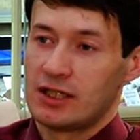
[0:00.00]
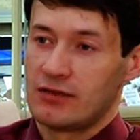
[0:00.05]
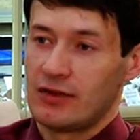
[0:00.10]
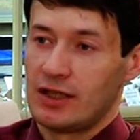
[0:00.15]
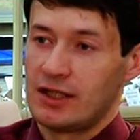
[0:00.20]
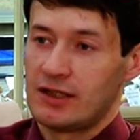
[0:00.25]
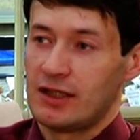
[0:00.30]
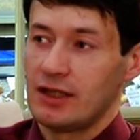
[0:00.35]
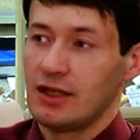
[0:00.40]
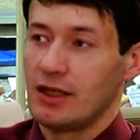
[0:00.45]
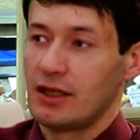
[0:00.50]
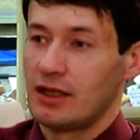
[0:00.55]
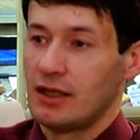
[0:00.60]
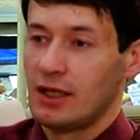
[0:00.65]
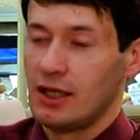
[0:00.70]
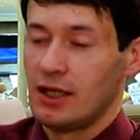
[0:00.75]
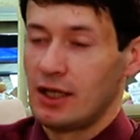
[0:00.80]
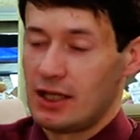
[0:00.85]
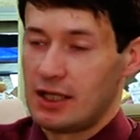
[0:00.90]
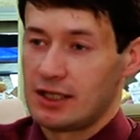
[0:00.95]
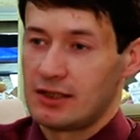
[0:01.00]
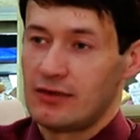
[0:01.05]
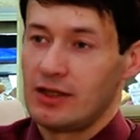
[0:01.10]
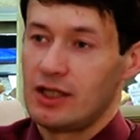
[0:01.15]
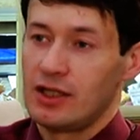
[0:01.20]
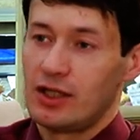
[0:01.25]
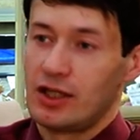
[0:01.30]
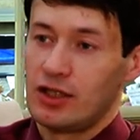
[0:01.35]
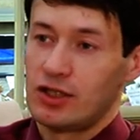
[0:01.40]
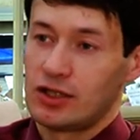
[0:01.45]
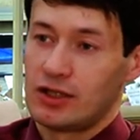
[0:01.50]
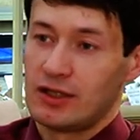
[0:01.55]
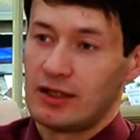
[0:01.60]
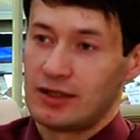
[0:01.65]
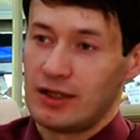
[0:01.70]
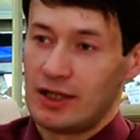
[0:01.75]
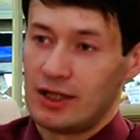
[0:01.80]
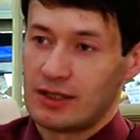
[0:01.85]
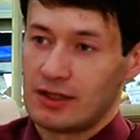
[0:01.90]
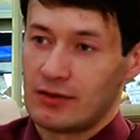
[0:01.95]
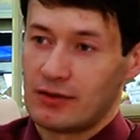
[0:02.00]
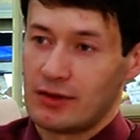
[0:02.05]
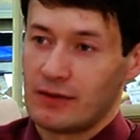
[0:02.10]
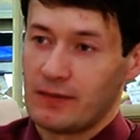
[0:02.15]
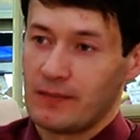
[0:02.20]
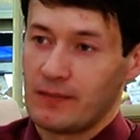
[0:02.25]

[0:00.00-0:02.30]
свои силы и свои денежные средства.